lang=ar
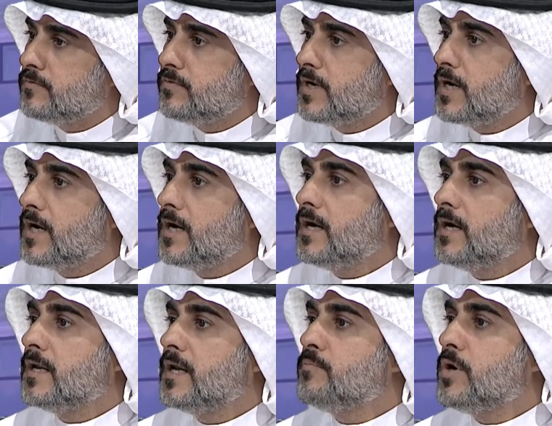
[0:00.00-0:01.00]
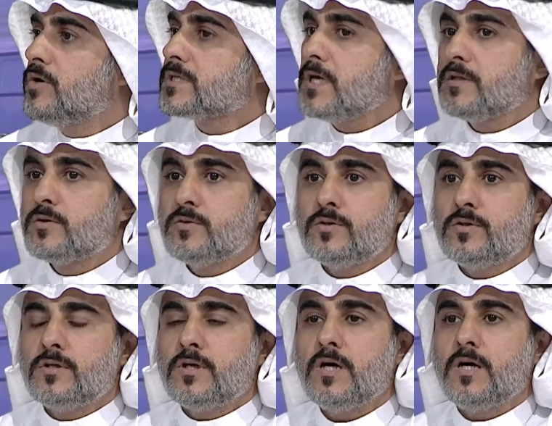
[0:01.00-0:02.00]
فلما وصلت
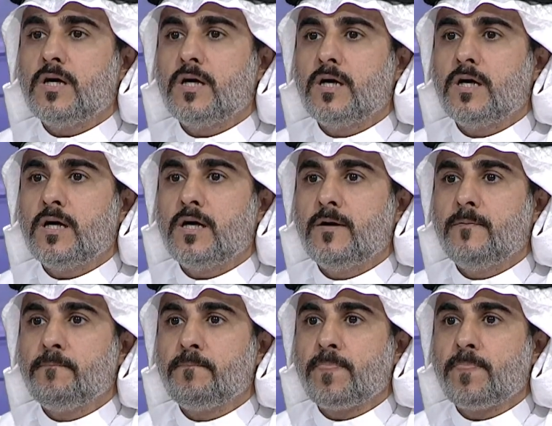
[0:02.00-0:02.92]
آآ آه، آآ